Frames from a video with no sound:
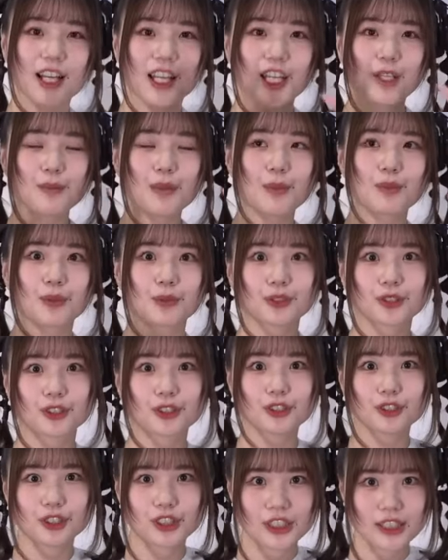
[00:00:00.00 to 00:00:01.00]
今も普
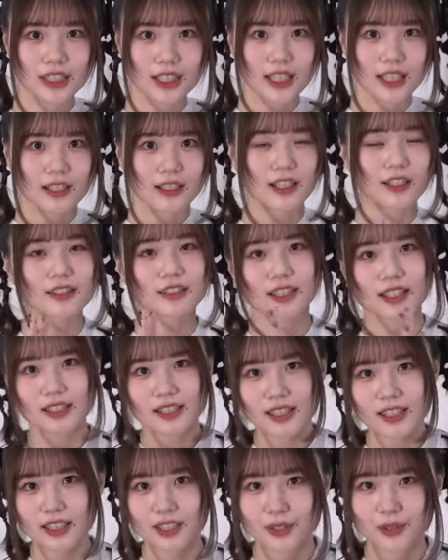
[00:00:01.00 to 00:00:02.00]
通に学生
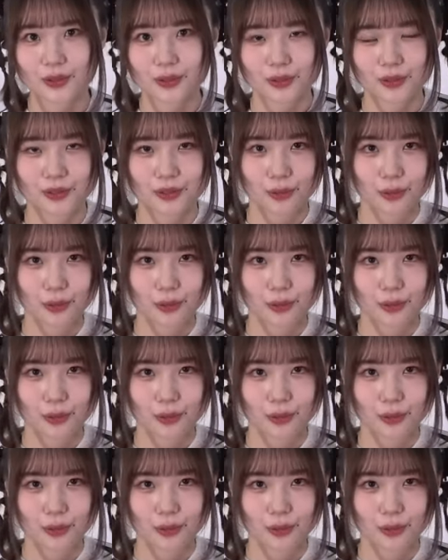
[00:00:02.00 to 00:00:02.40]
生活を